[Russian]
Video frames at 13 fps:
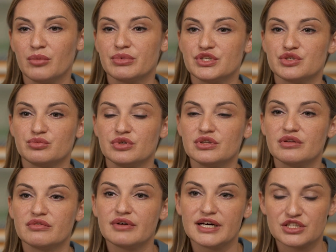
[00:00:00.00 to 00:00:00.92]
Почему
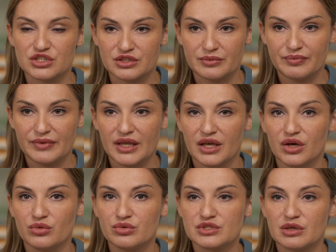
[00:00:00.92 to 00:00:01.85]
это важно?
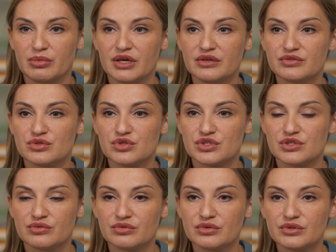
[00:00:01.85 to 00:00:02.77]
У собак
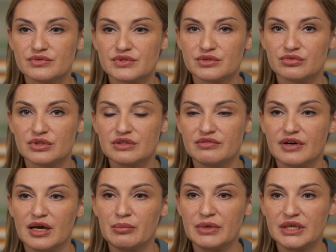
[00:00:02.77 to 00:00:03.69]
существует всего
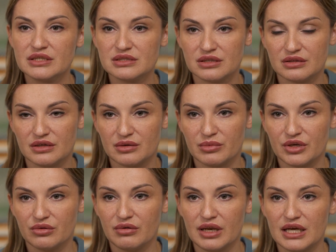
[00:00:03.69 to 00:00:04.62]
два места
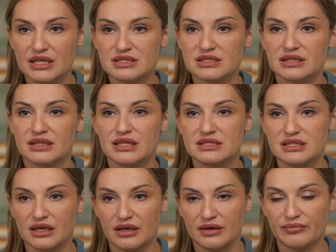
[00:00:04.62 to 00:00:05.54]
терморегуляции на
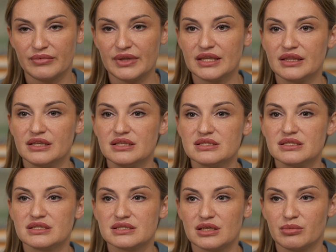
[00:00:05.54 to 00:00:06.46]
теле. Это
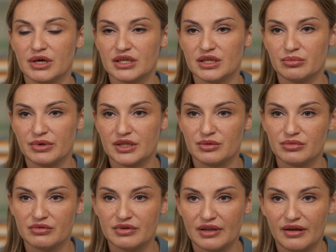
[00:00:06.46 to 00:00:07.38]
язык собаки,
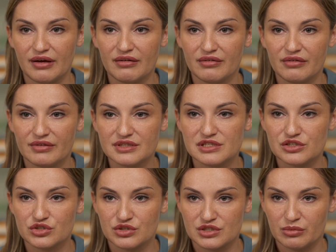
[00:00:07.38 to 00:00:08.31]
поэтому наверняка вы
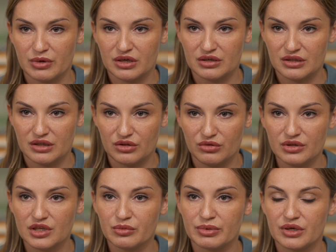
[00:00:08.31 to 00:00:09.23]
видели, что собака на
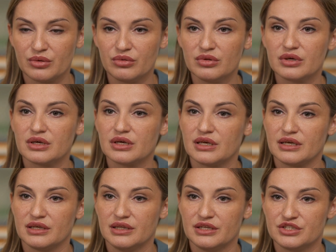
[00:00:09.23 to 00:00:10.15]
долгих прогулках или
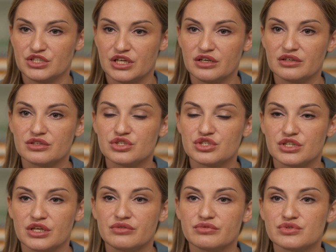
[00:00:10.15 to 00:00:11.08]
когда ей жарко
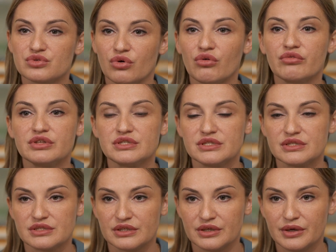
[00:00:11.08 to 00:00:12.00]
начинает высовывать
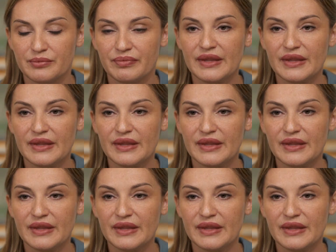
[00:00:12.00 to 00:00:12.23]
язык.